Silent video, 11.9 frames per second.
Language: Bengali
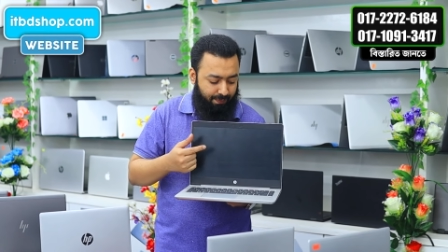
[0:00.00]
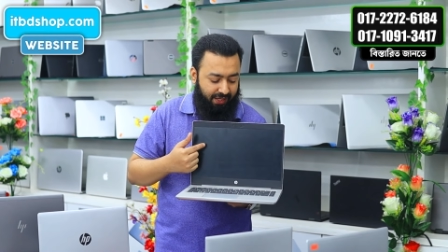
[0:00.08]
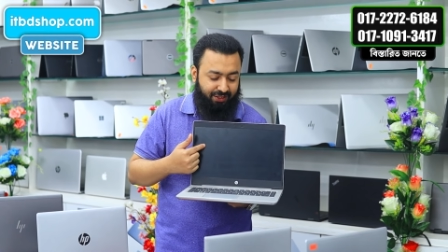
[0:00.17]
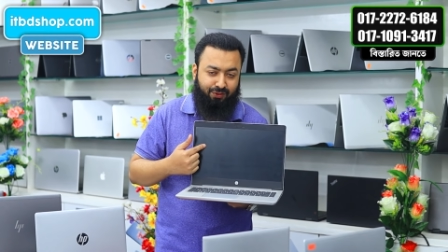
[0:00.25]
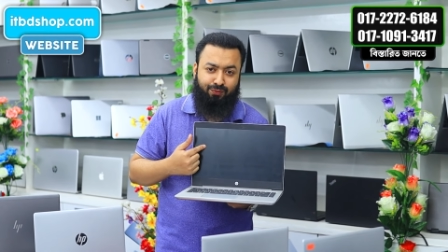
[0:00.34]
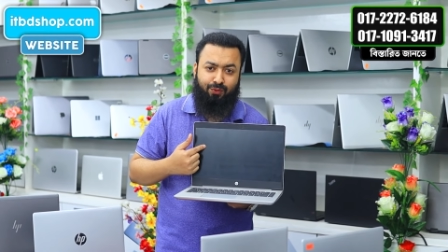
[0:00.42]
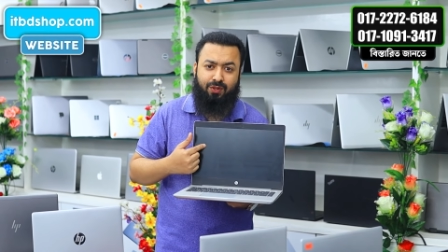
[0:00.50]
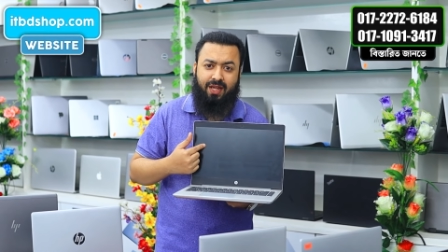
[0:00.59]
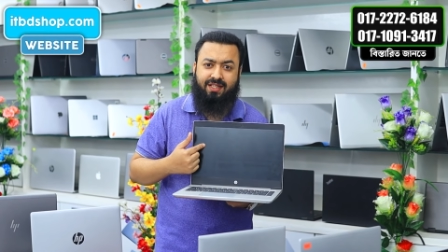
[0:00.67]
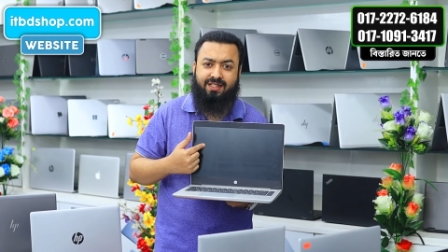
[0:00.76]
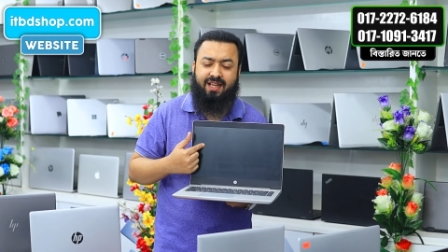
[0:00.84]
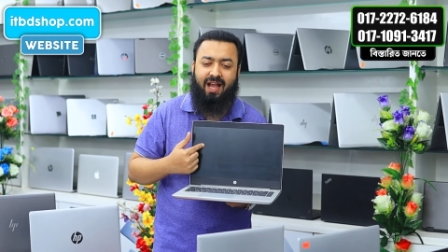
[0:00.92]
পাচ্ছেন ফুল
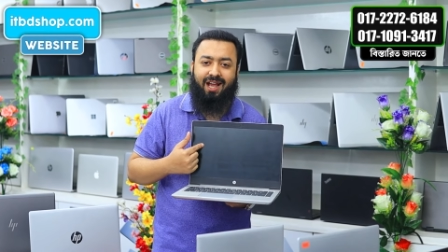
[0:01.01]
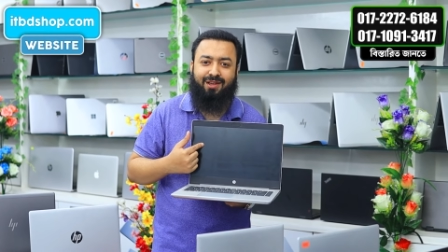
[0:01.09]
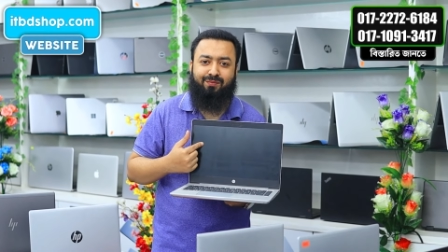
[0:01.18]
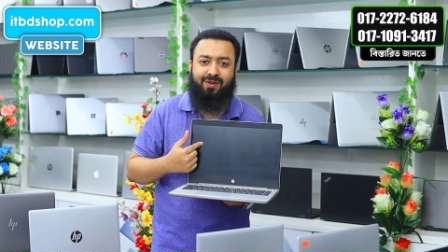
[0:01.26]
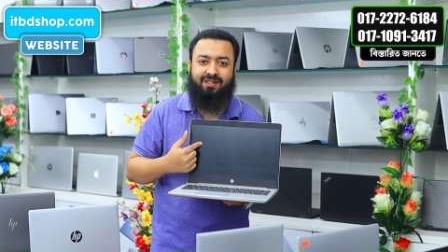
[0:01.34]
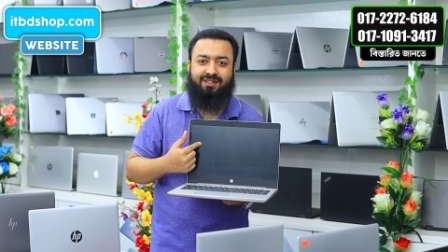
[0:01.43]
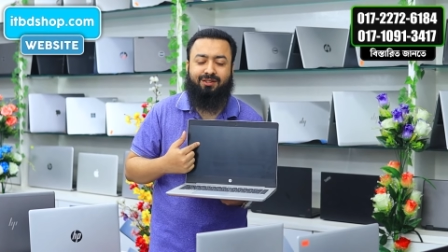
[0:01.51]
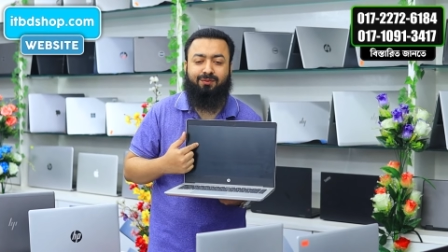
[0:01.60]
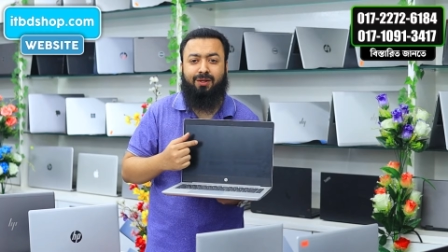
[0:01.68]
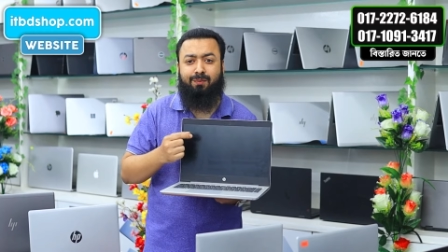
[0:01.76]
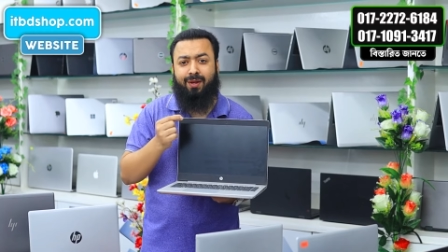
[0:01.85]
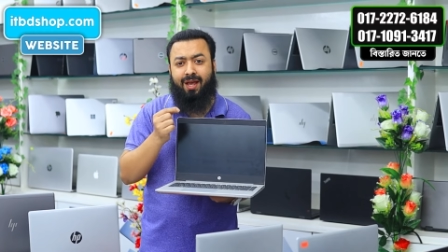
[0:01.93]
এইচডি আইপিএস
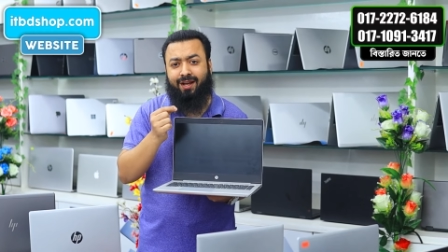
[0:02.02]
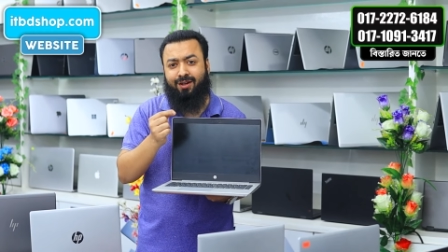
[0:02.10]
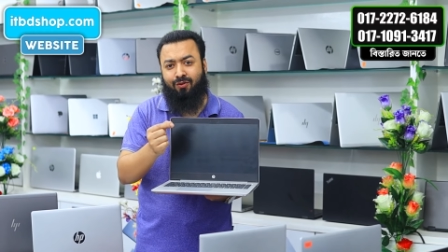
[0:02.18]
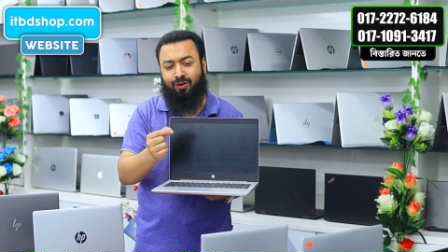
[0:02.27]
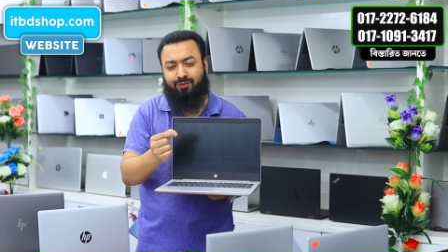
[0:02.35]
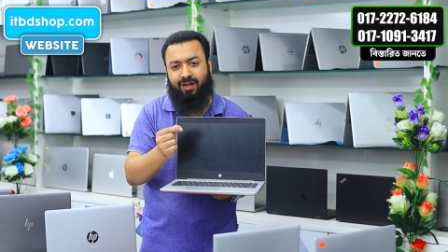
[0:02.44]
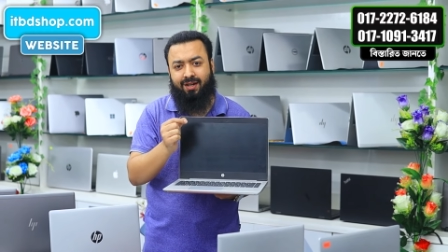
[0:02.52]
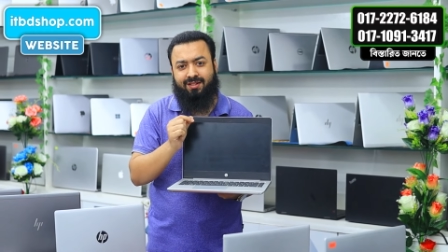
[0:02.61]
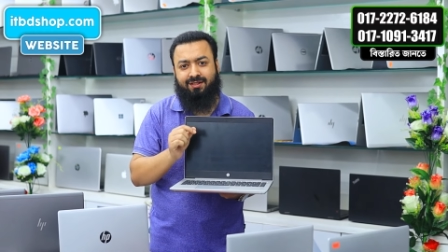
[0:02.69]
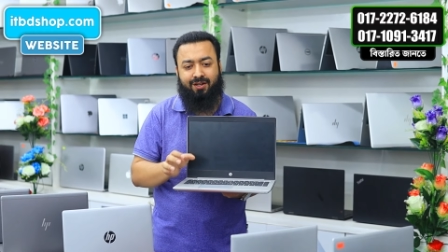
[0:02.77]
ডিসপ্লে ব্যাঙ্ক অ্যান্ড অল অপশনাল